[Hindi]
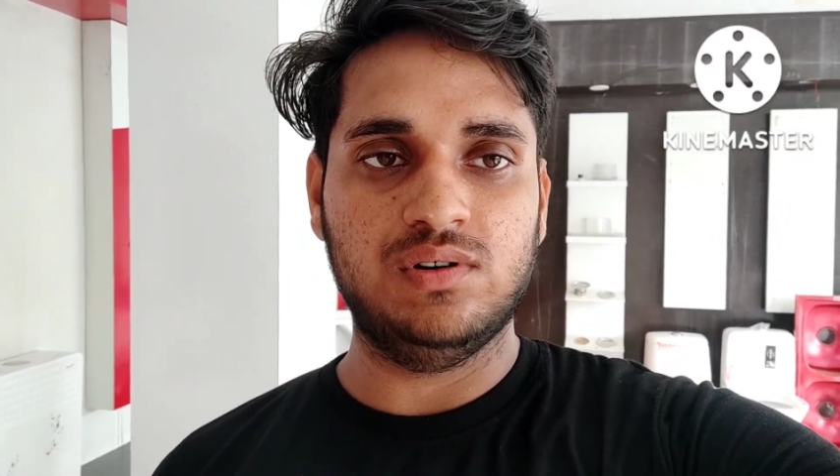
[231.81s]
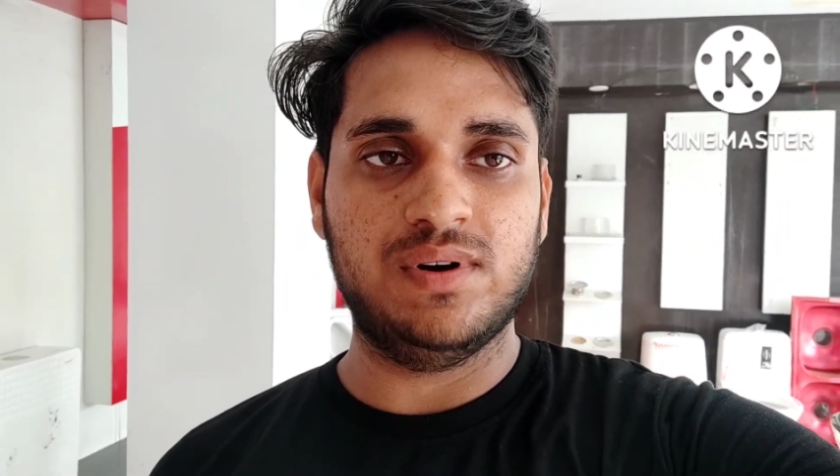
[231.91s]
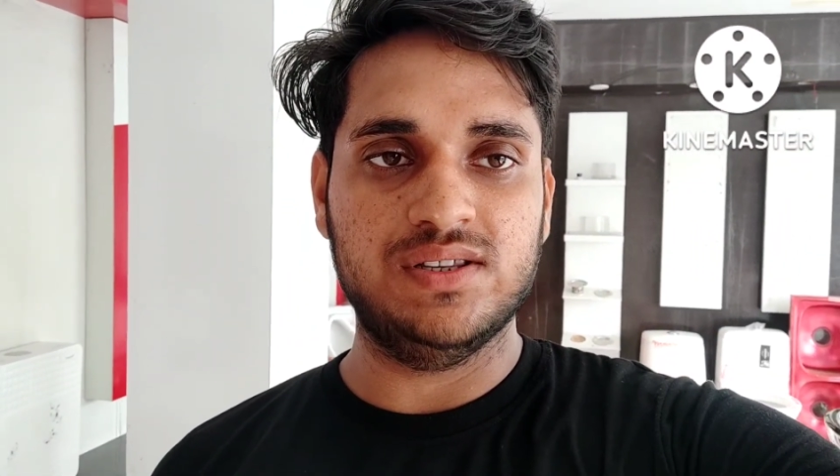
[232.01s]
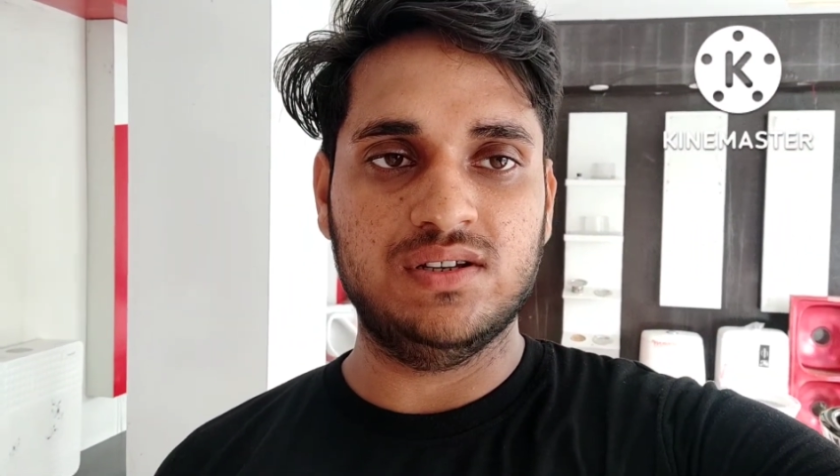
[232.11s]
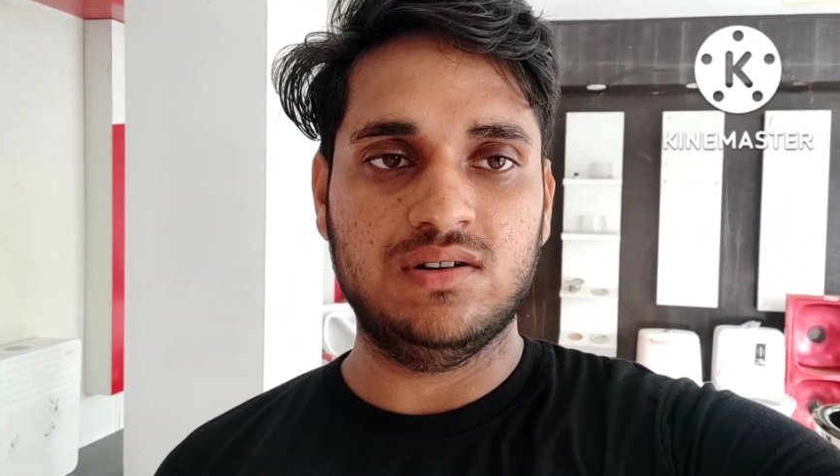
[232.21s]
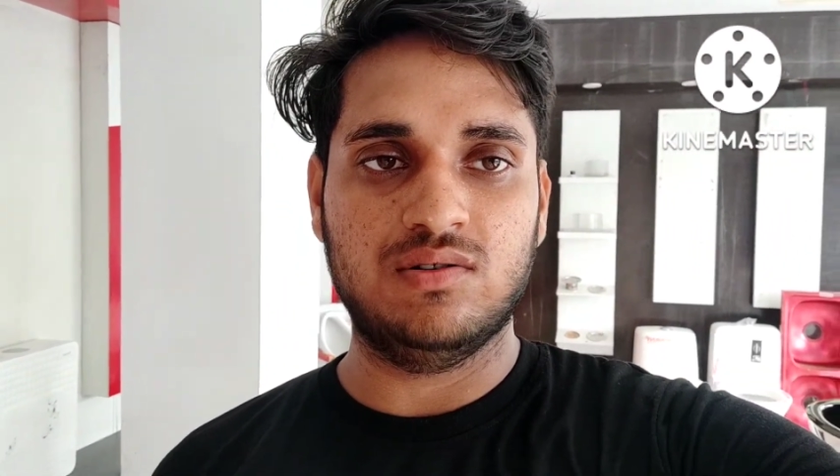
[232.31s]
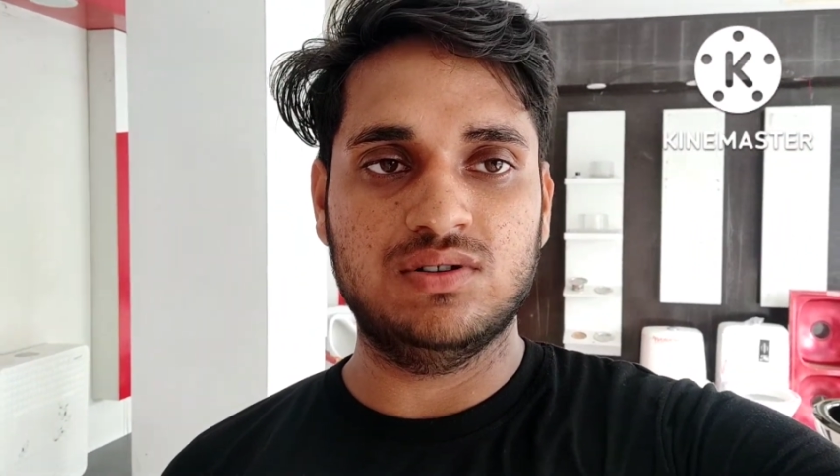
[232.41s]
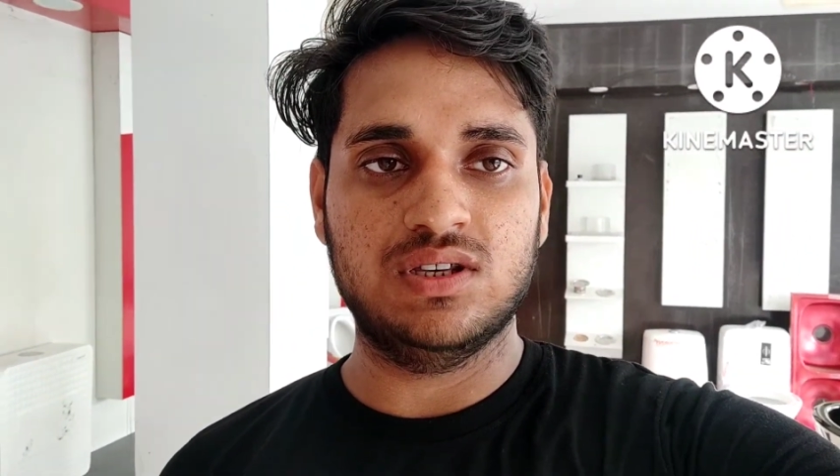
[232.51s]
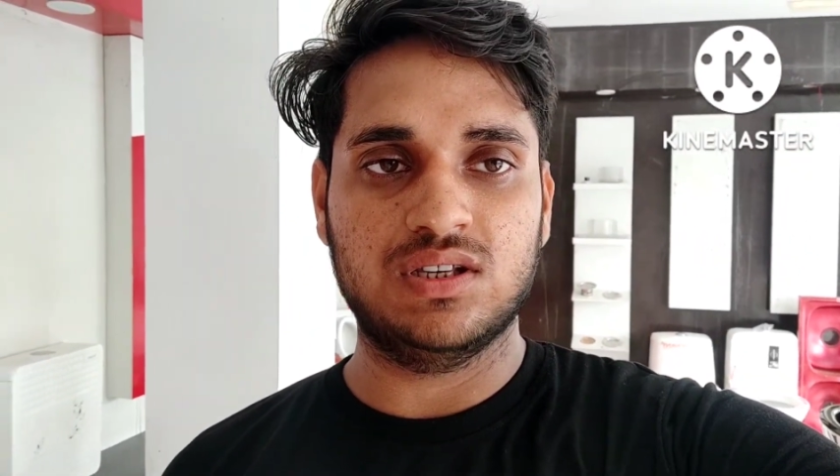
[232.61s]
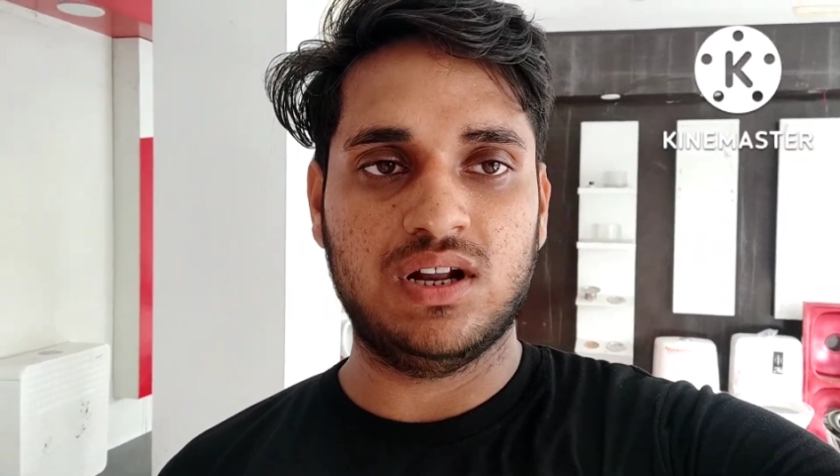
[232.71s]
हमारे चैनल को
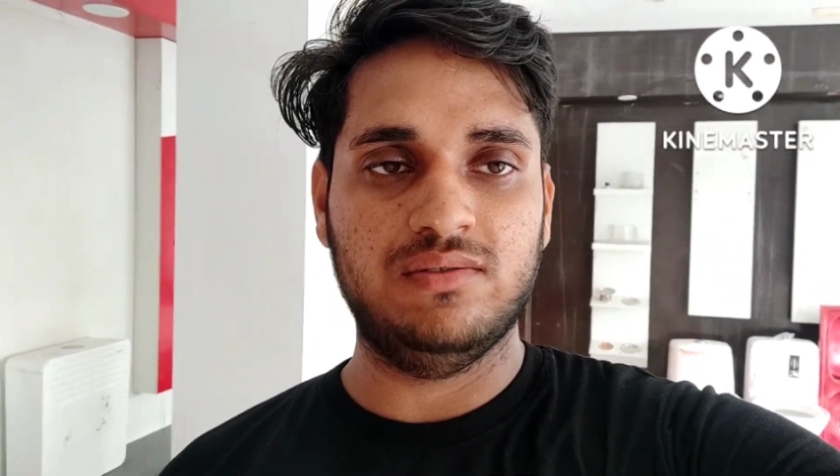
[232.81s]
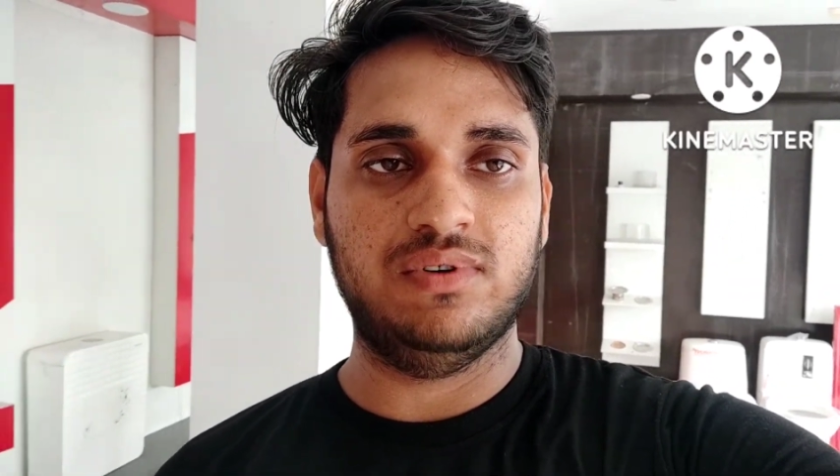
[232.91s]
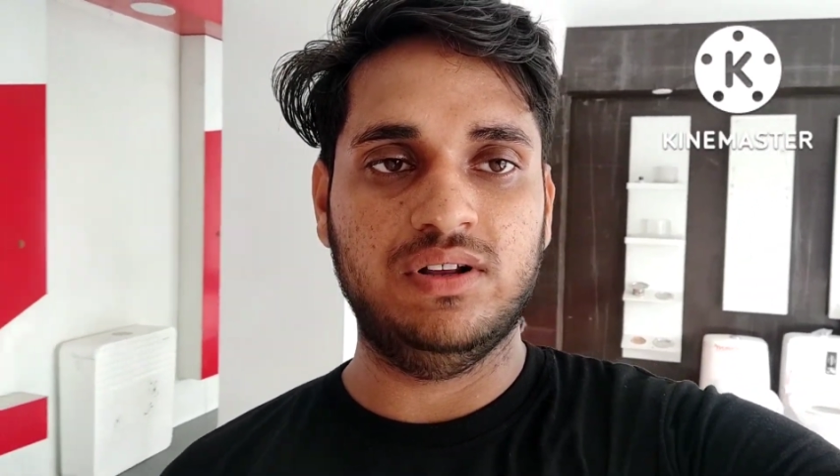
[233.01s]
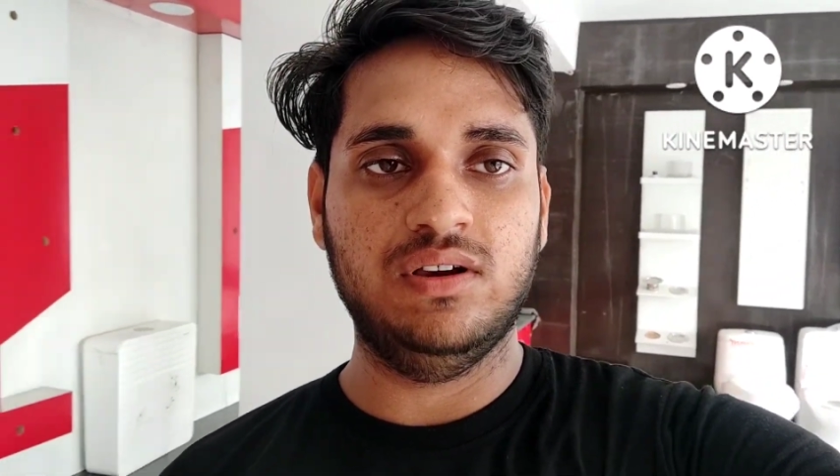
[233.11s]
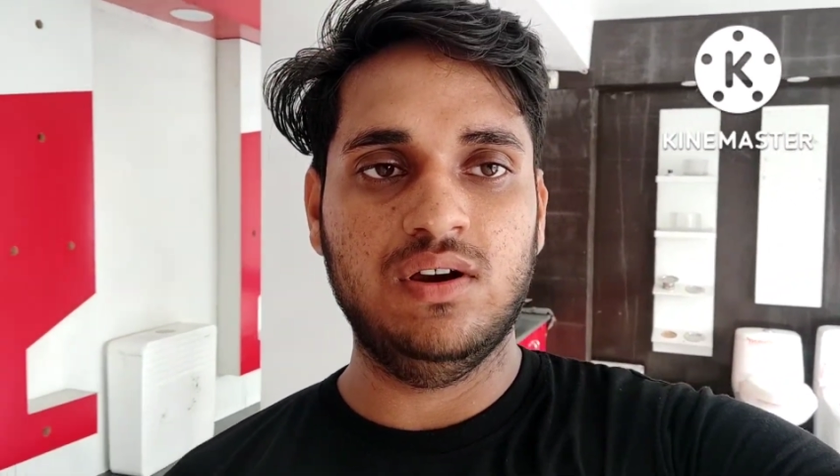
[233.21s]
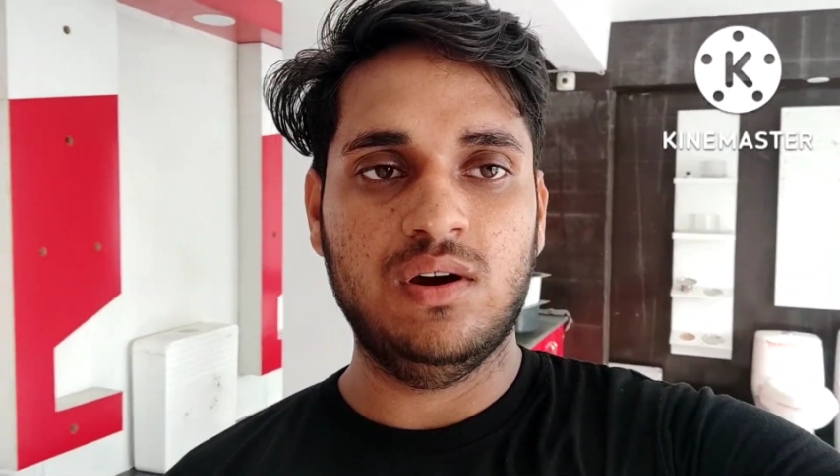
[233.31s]
सब्सक्राइब करें